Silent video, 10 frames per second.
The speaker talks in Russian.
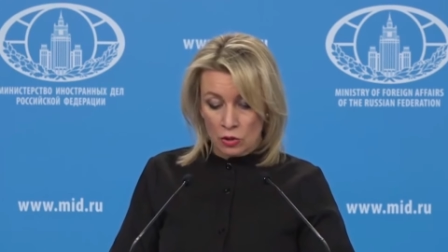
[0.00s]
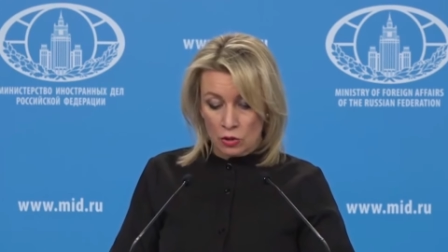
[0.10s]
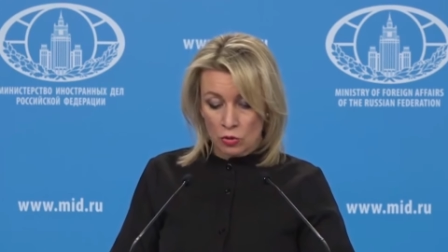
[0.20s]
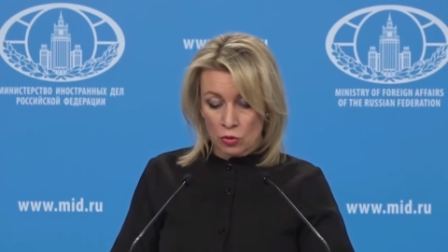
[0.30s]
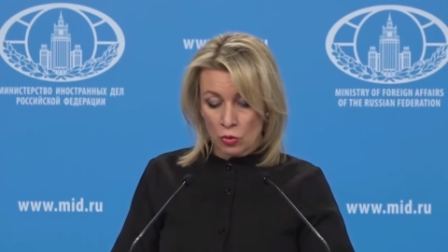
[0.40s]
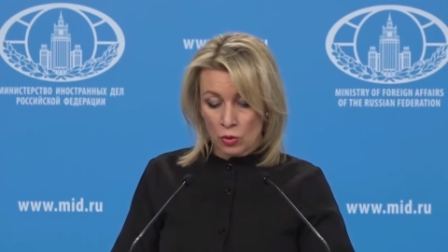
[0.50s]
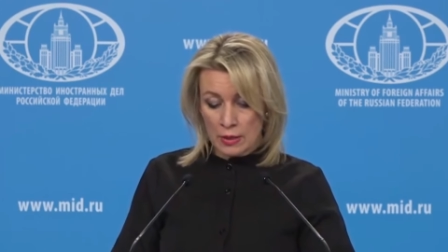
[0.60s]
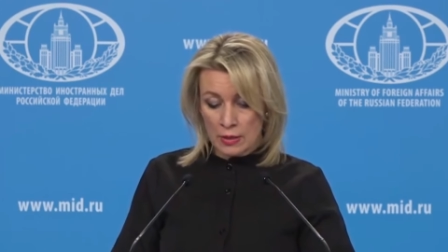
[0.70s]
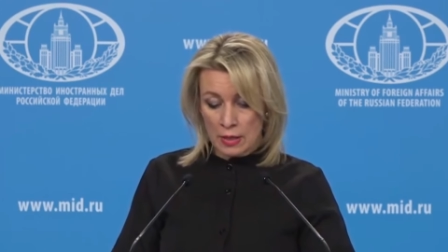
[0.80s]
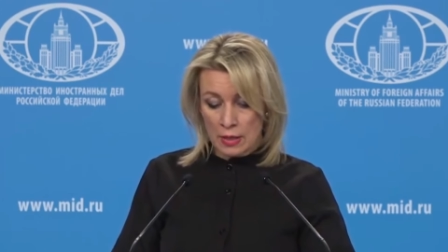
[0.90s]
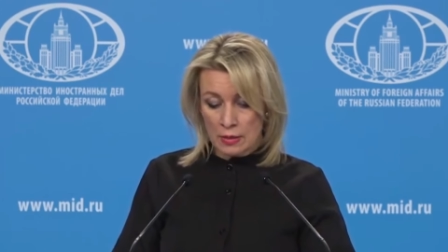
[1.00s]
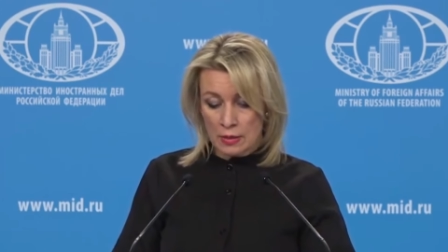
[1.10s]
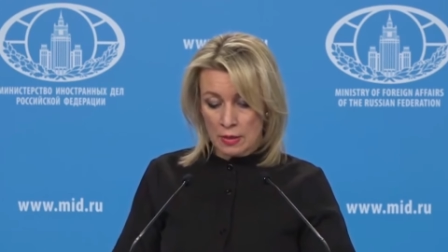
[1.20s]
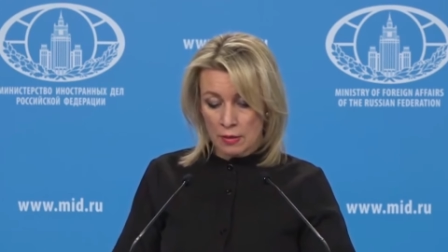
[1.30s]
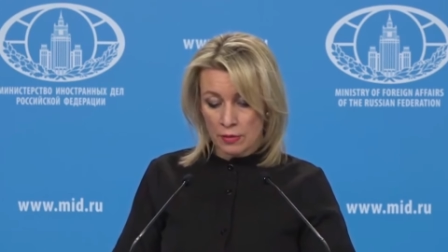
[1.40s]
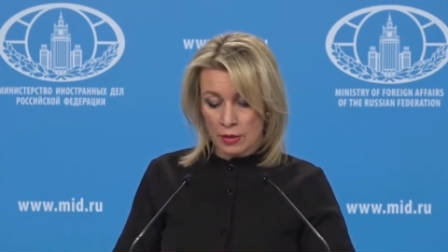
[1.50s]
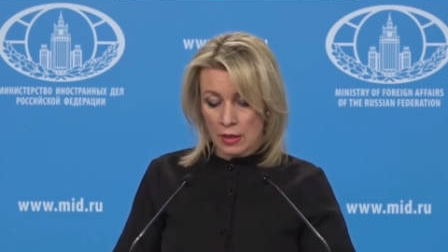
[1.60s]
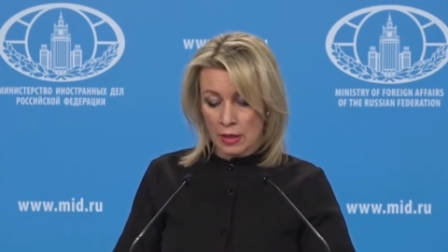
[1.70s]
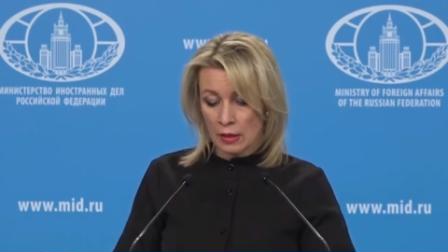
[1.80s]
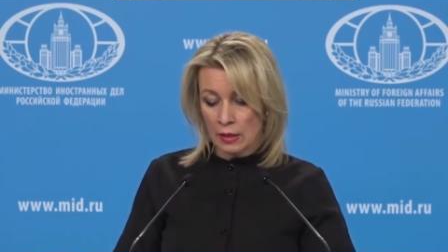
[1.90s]
Что касается
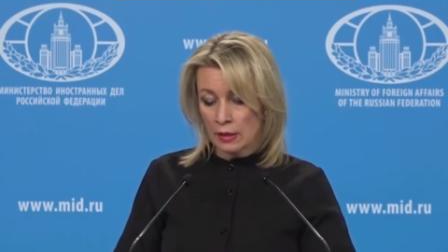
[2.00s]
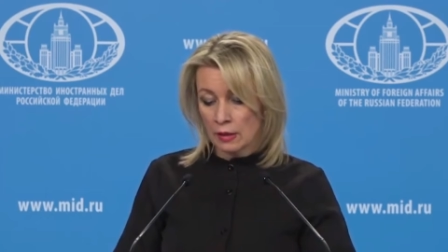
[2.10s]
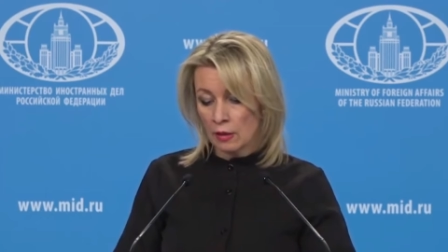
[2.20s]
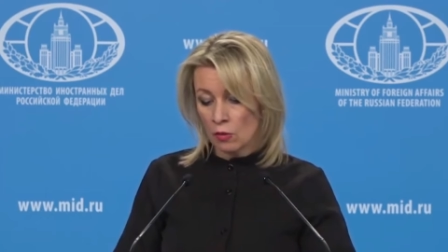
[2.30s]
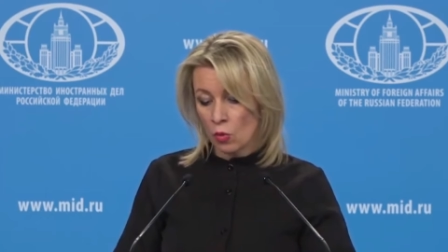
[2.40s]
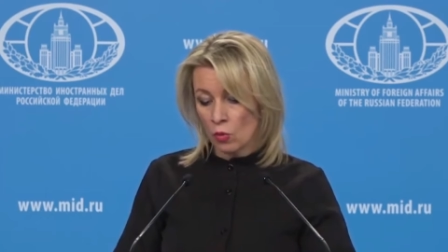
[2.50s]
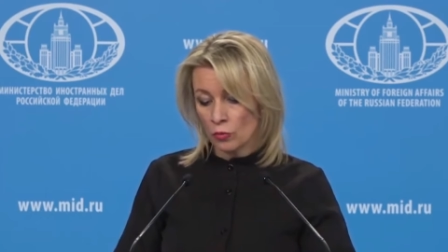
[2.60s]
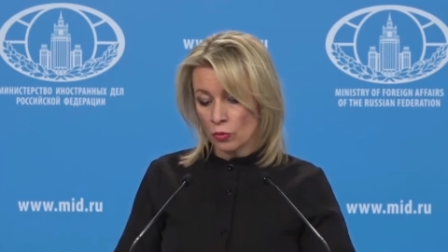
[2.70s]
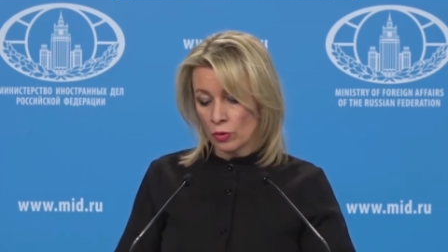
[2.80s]
внерегиональных игроков,